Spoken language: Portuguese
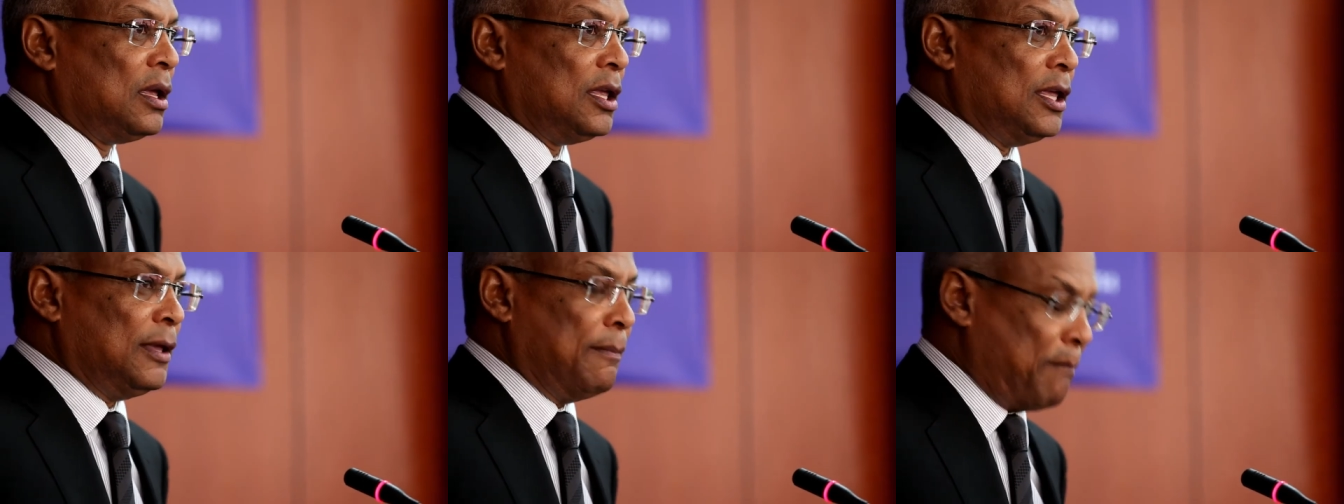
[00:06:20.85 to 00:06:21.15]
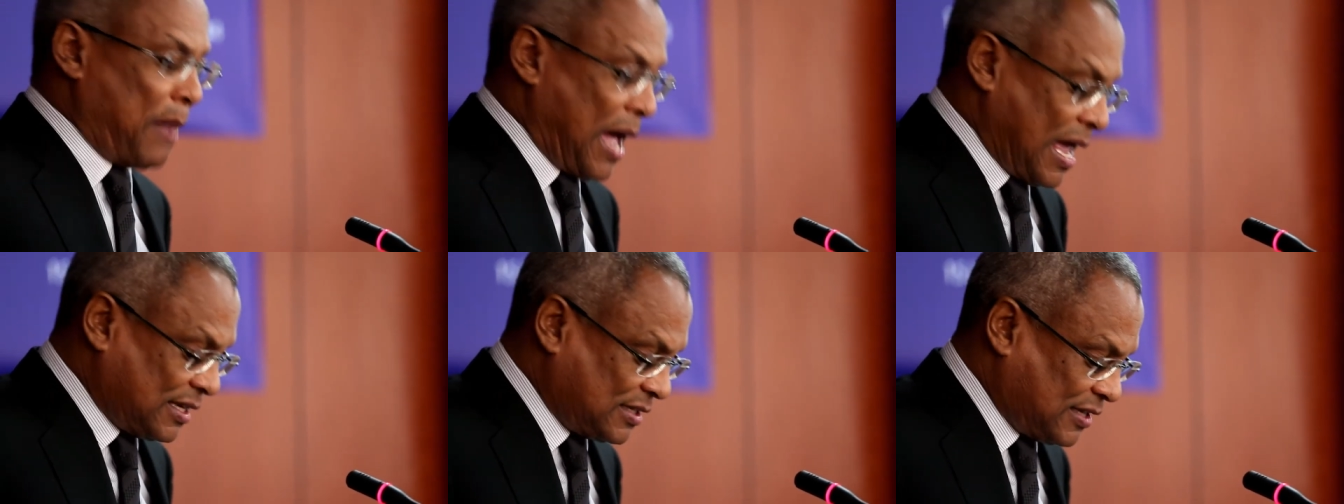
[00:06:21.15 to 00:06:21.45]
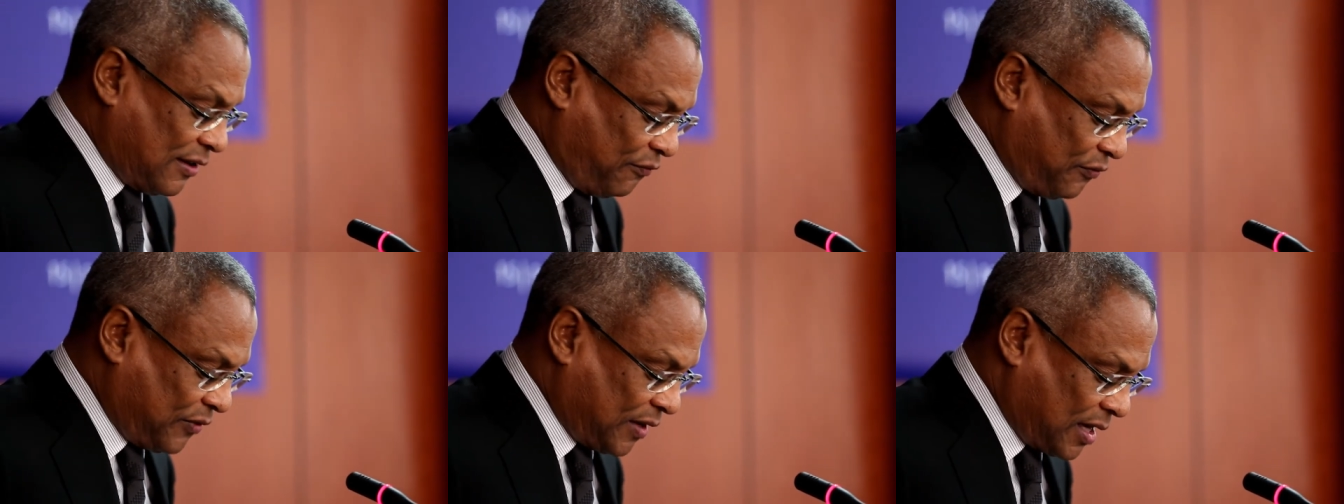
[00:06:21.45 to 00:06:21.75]
e
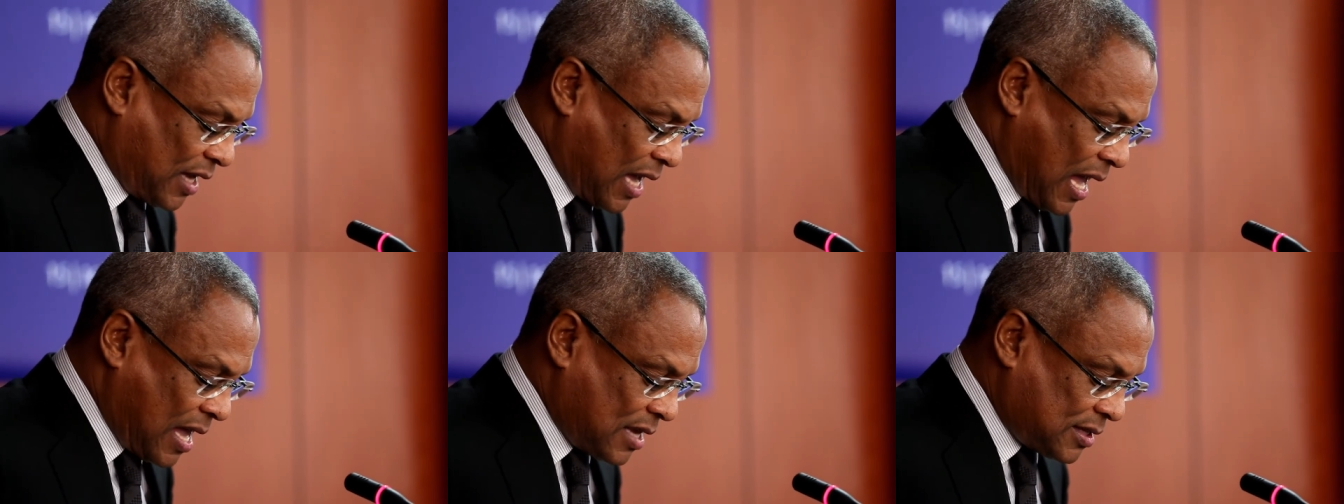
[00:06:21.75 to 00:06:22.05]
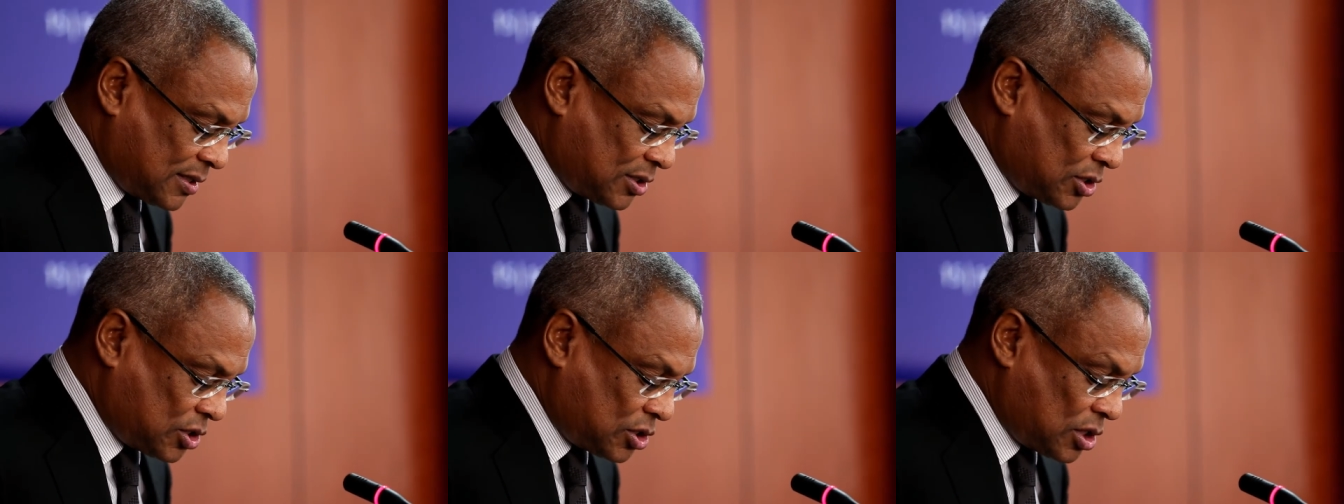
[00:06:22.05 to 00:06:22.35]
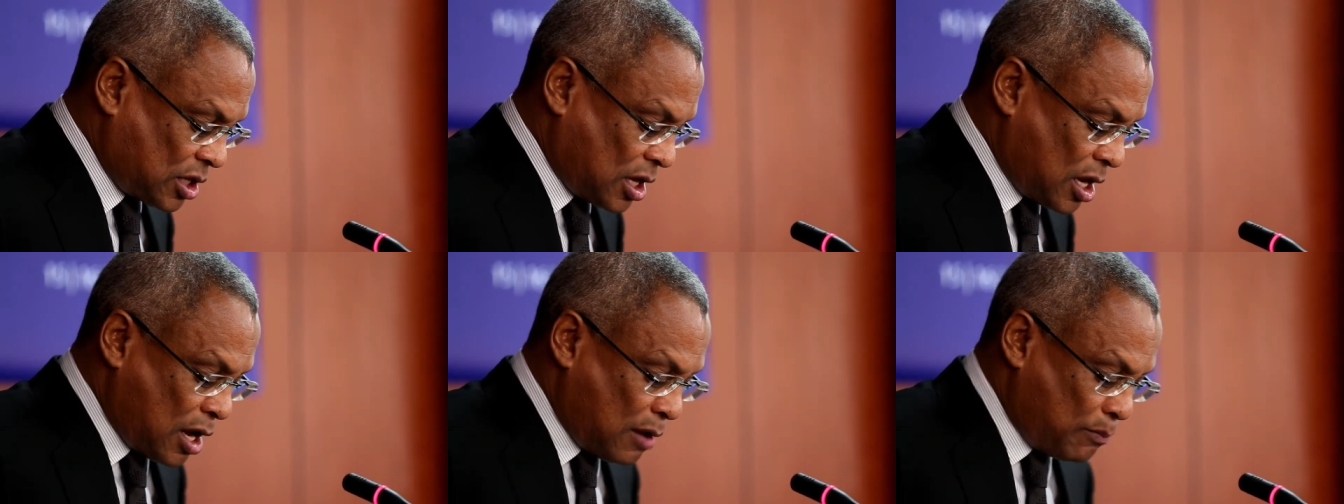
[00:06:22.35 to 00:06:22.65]
mais
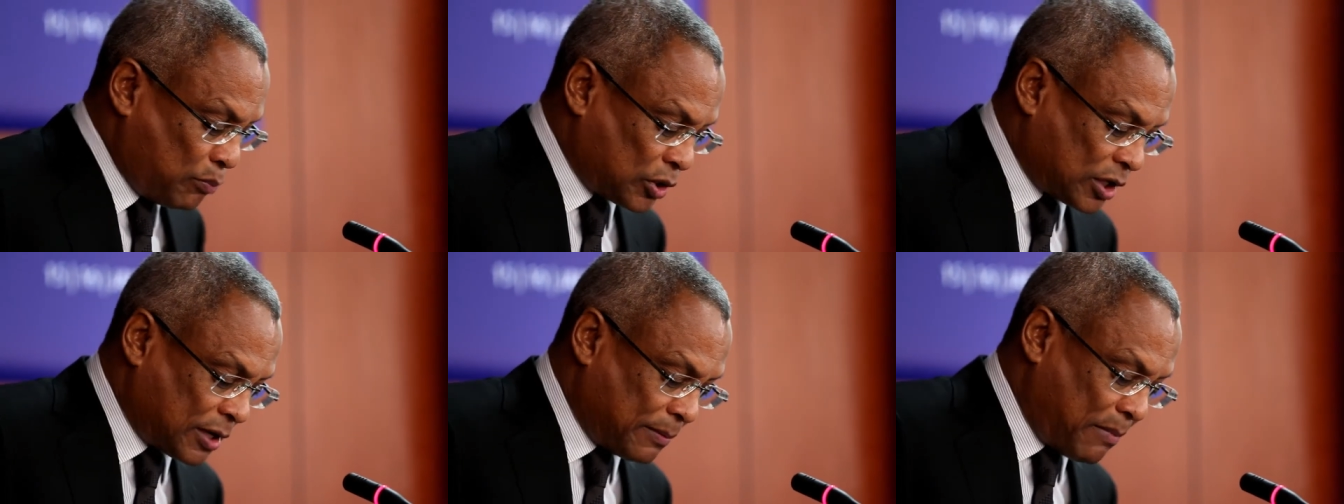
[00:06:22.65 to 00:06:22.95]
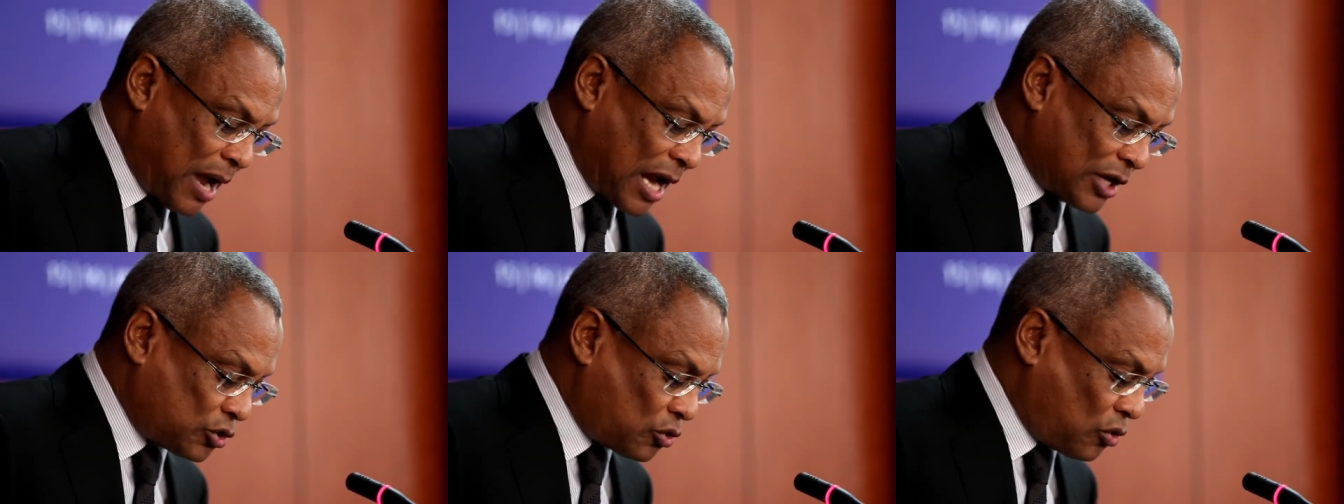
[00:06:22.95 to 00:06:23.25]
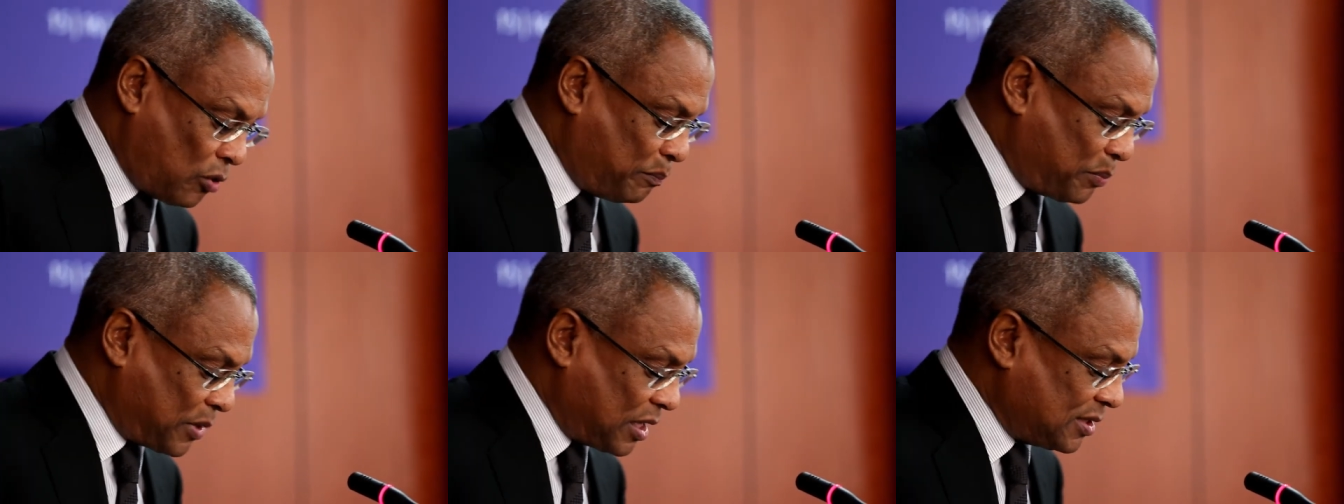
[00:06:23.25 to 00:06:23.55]
eficazes porque mais
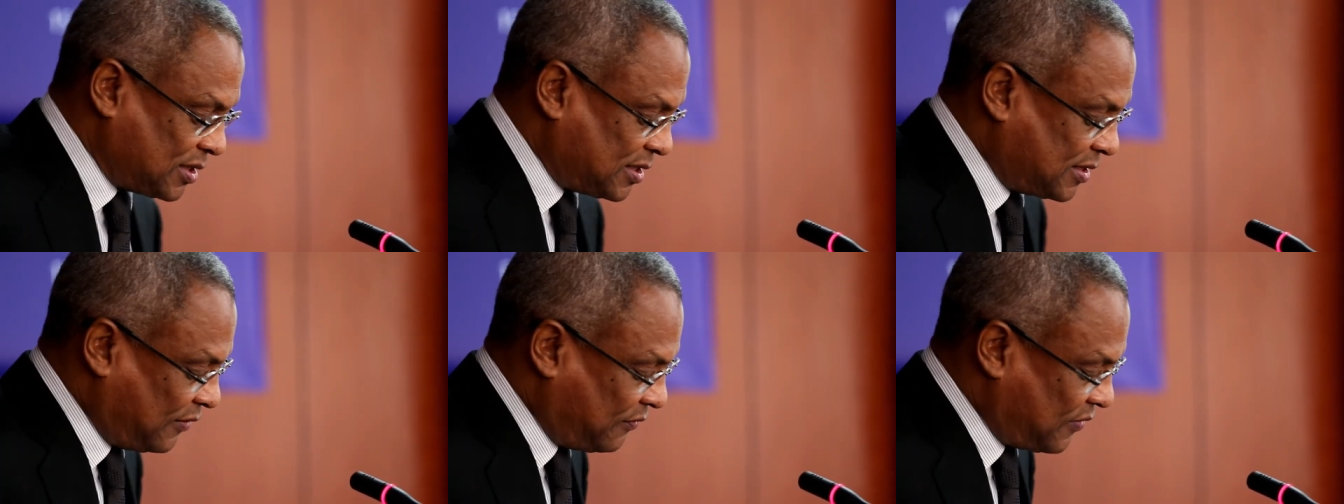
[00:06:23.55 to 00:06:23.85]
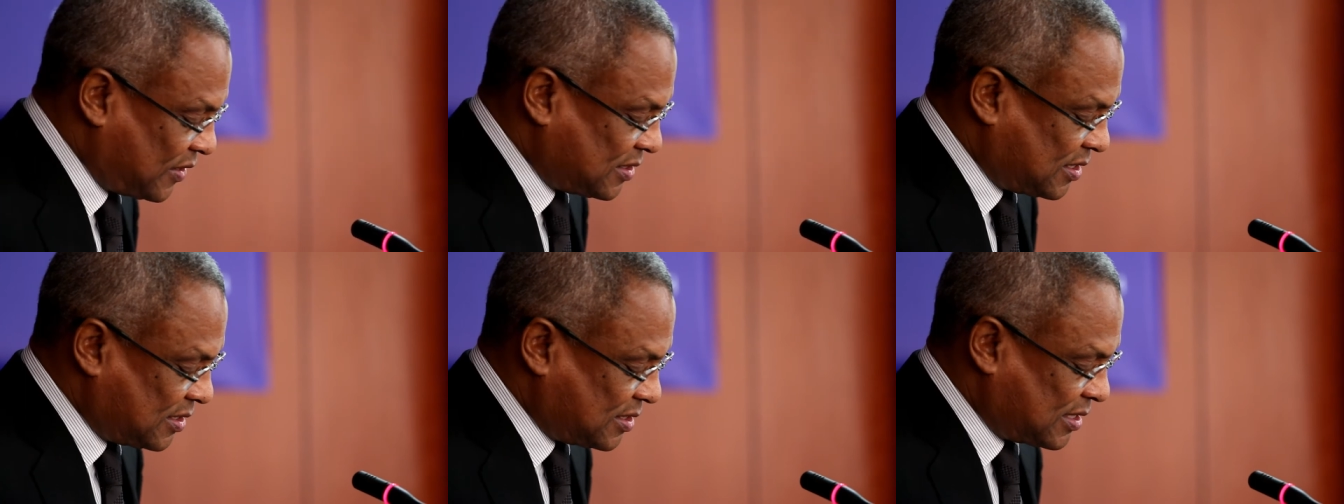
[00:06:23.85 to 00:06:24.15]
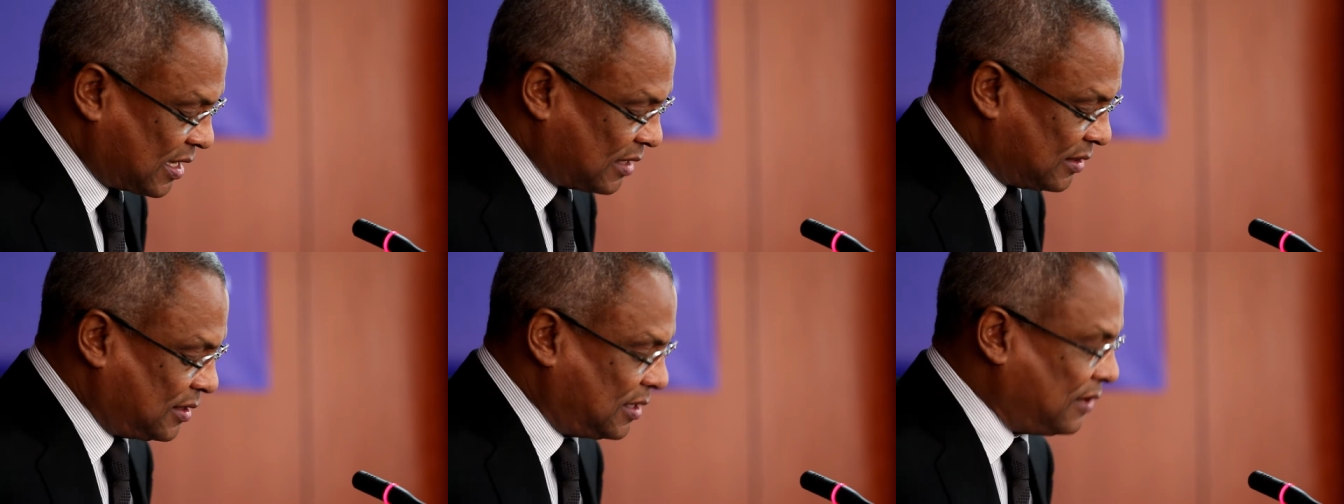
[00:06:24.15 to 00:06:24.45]
compreensíveis e
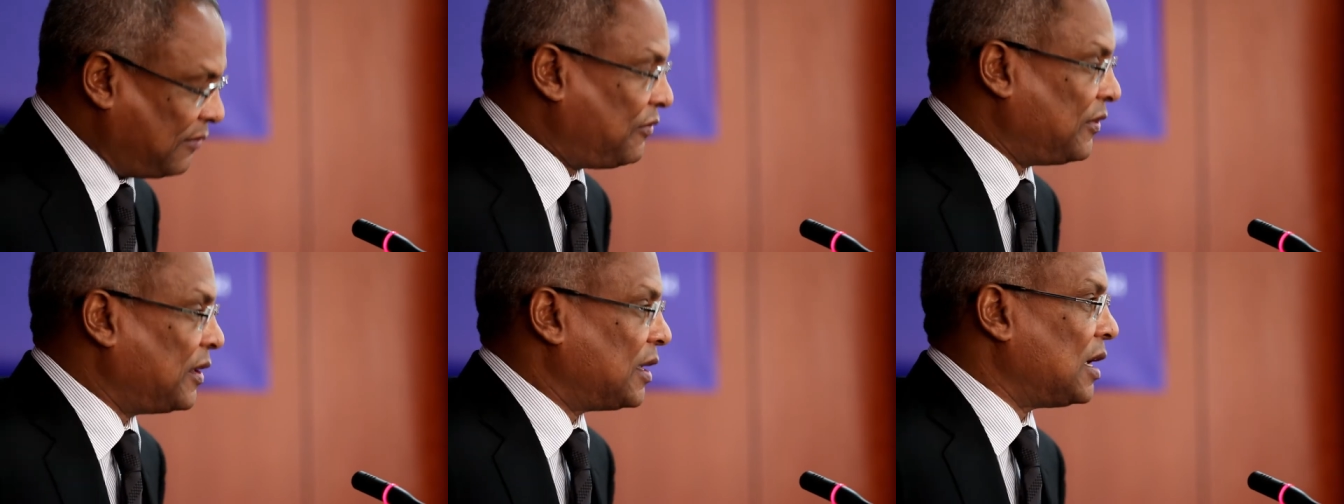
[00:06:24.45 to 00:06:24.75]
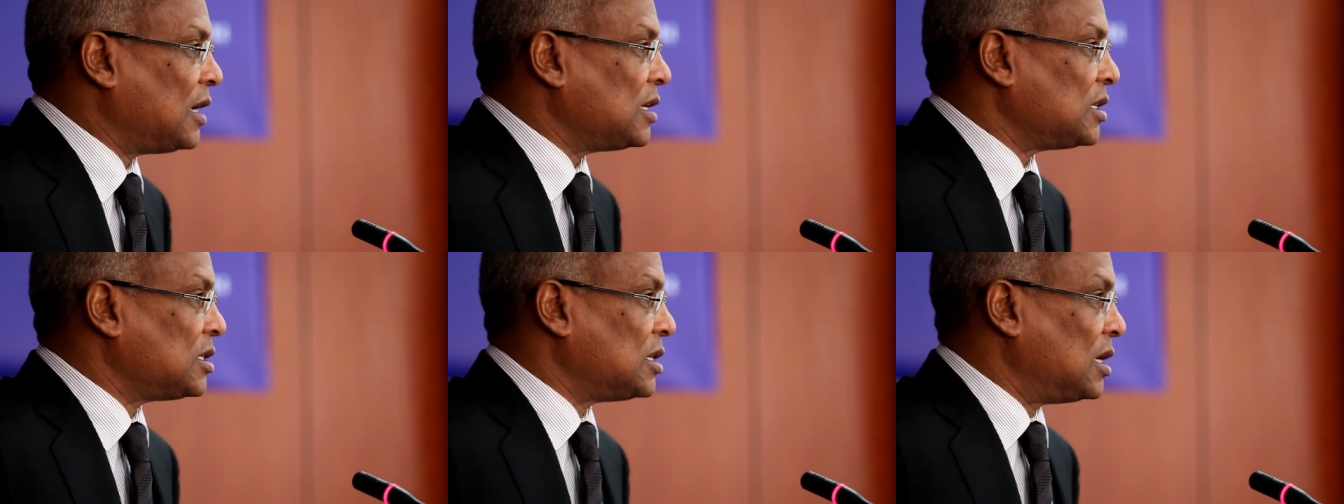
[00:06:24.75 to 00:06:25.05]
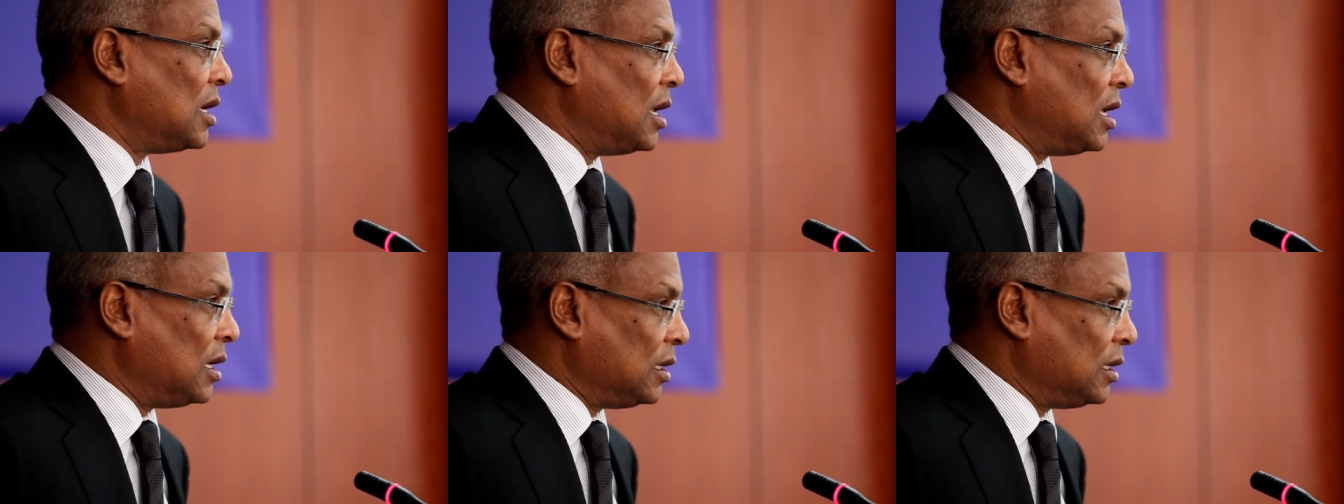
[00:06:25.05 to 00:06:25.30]
científicas